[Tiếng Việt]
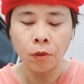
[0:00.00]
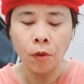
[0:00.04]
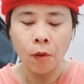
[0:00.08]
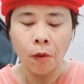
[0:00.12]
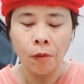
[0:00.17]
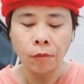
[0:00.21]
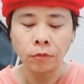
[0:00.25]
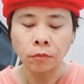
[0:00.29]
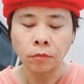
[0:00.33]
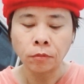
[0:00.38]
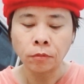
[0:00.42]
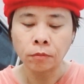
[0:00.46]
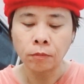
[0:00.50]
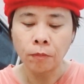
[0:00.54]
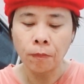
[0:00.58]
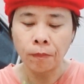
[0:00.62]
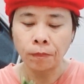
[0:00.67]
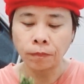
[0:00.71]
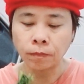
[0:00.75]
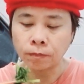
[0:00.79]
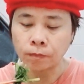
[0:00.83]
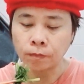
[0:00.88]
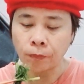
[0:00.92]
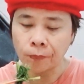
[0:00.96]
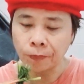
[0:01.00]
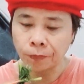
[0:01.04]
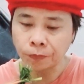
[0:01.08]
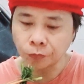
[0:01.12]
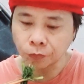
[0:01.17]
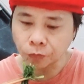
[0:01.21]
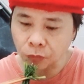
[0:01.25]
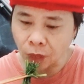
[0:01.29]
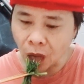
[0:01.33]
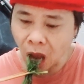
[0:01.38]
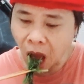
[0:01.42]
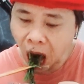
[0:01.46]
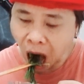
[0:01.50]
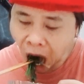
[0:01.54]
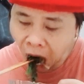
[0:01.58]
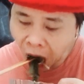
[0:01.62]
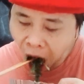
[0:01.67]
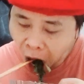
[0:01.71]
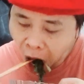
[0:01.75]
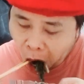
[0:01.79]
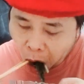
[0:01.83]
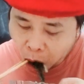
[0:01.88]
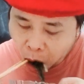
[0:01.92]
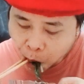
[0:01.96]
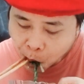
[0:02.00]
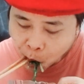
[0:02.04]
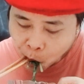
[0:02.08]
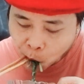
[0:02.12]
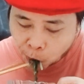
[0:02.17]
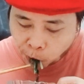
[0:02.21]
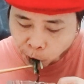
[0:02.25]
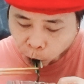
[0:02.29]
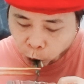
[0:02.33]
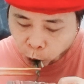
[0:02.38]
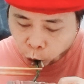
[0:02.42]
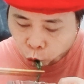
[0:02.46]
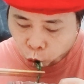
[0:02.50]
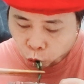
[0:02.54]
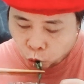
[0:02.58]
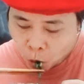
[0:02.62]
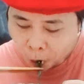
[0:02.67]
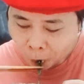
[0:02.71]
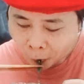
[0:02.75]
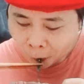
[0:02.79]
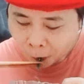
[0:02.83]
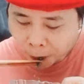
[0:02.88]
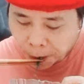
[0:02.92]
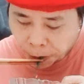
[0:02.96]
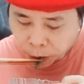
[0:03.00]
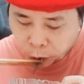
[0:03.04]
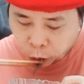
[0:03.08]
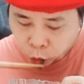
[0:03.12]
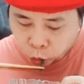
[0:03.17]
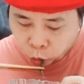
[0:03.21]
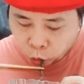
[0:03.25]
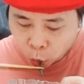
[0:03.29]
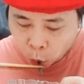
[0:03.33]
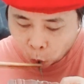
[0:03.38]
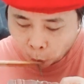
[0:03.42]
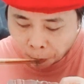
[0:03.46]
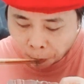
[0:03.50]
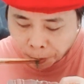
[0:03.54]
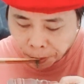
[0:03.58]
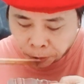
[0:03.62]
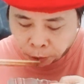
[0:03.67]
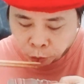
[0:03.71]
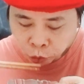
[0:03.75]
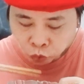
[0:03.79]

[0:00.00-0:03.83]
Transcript: quan sát viên thường trực hoặc đại diện của chủ tịch nước